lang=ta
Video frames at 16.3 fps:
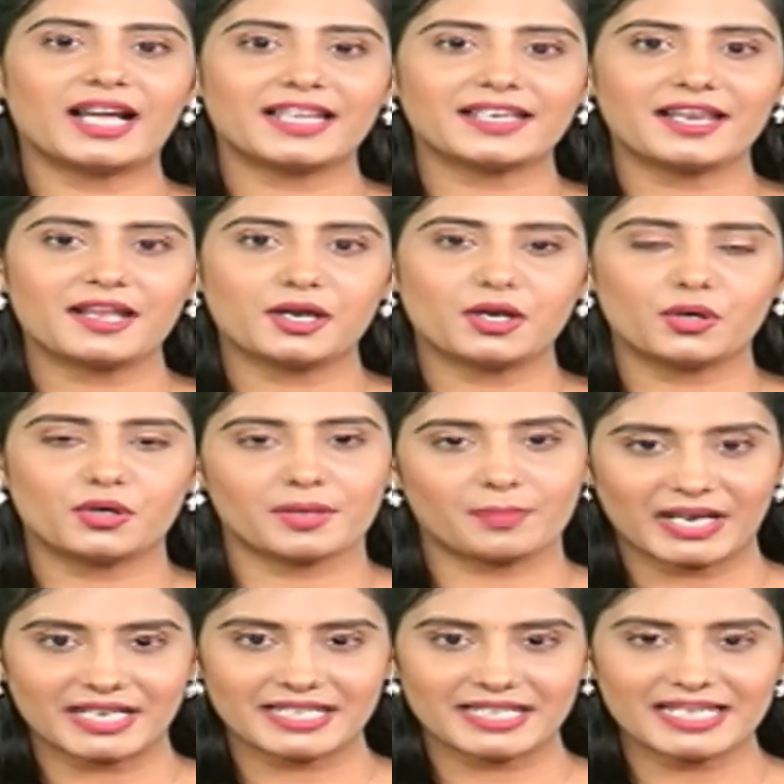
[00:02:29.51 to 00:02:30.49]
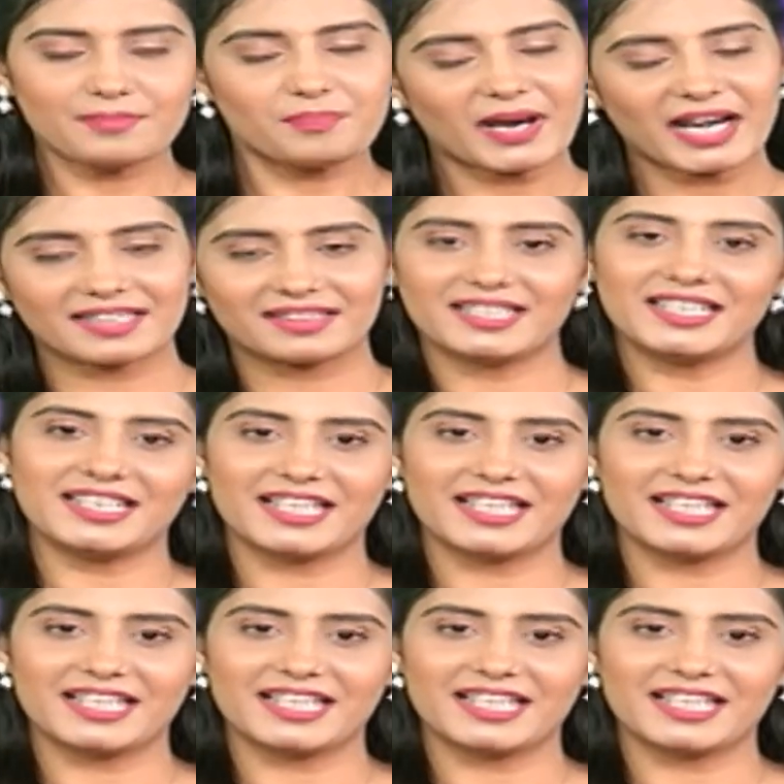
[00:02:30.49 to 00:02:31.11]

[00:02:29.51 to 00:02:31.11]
கலைஞர்களோட பணி படத்தின்